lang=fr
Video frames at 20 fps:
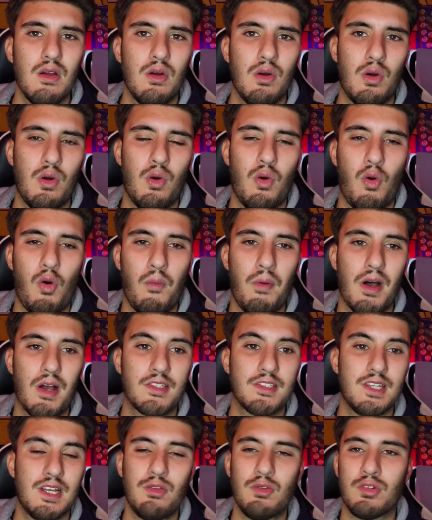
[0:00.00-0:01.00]
au
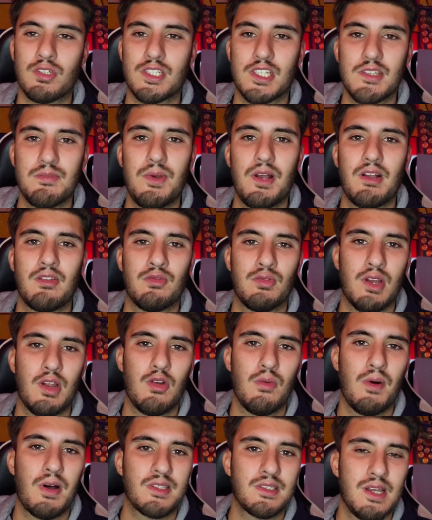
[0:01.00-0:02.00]
Barça. Donc j'espère comme tout
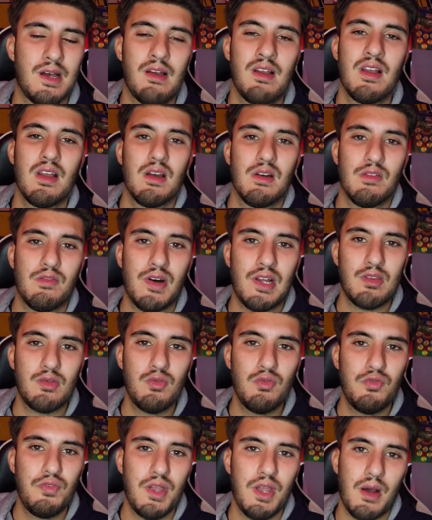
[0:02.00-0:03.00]
le Barça va
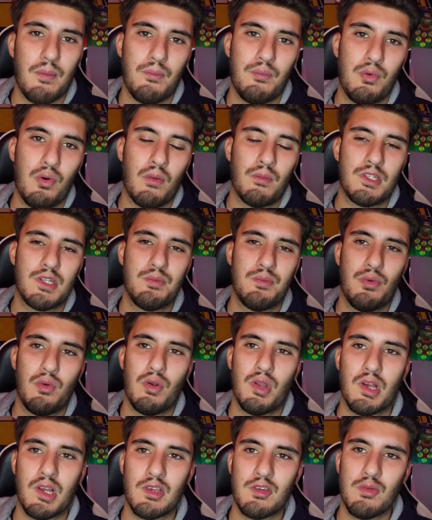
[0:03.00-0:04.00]
tout faire pour un petit peu
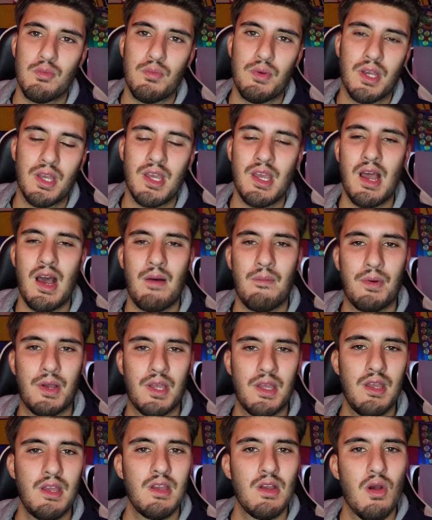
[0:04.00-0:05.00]
le récupérer.
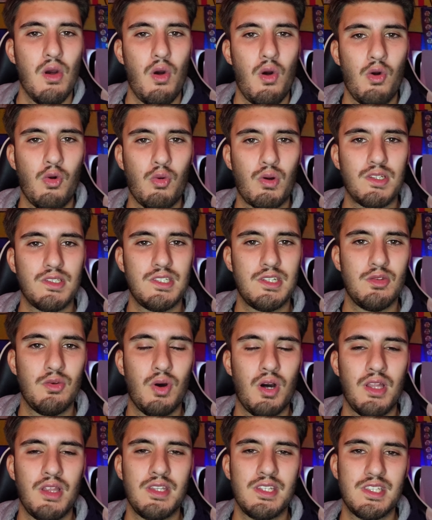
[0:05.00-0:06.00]
Après, on croise les
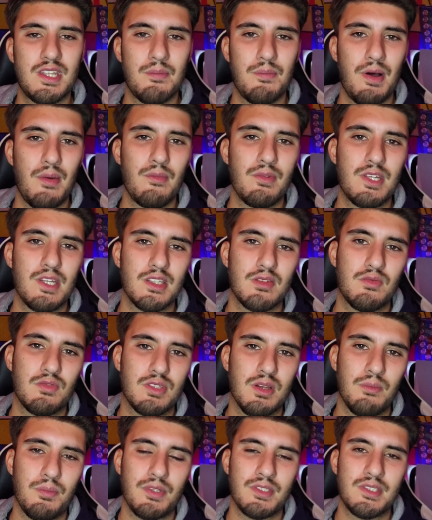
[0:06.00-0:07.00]
doigts. N'hésitez pas à me dire ce que
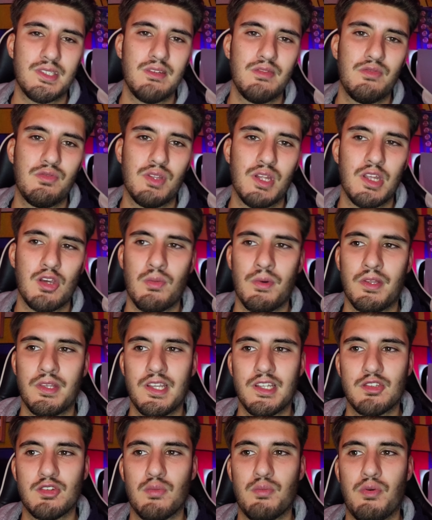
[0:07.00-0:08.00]
vous en pensez, vous, dans les
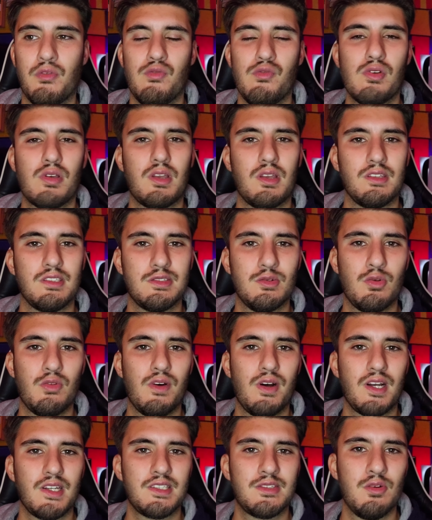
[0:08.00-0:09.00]
commentaires. ce que pour vous, Cancelo
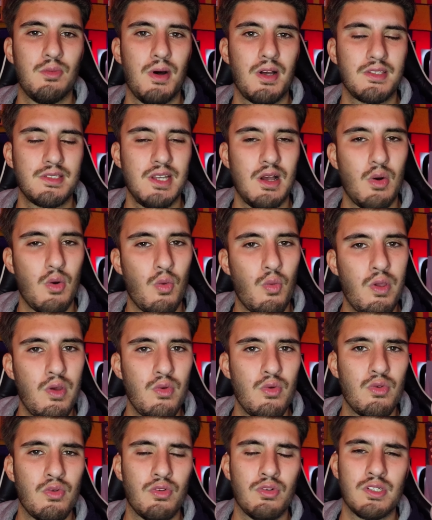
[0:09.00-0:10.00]
va rester au Barça Oui
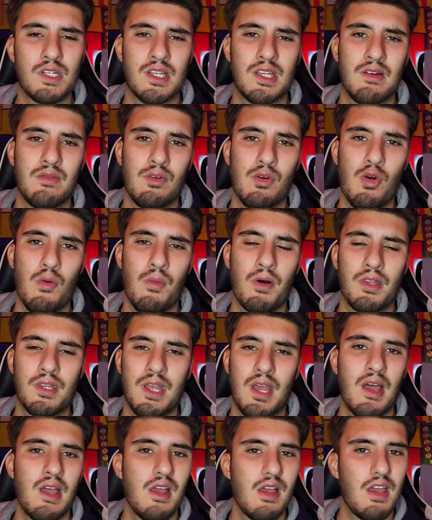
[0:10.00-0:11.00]
ou non J'attends vos
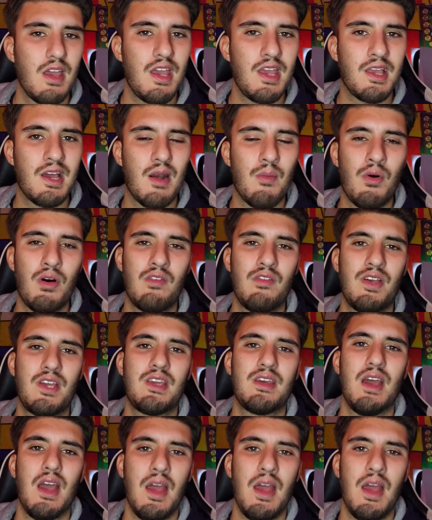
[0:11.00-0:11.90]
commentaires également avec